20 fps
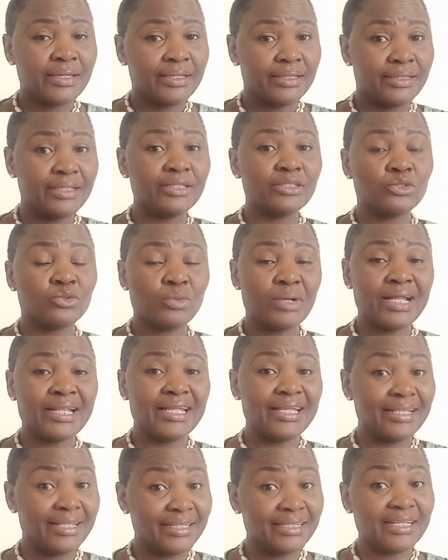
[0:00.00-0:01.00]
l'étoile
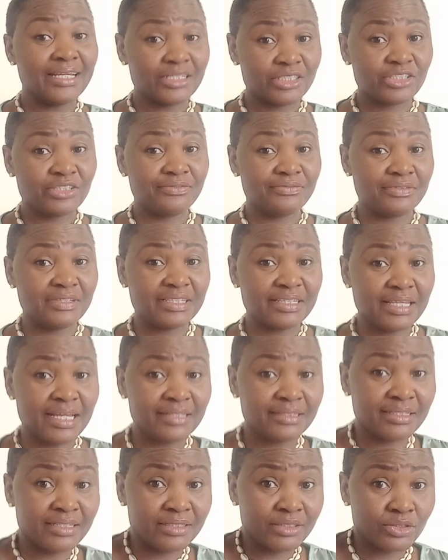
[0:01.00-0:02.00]
et l'énergie
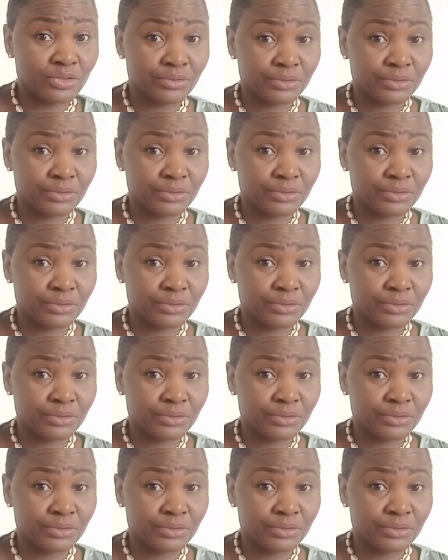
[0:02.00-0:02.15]
vitale des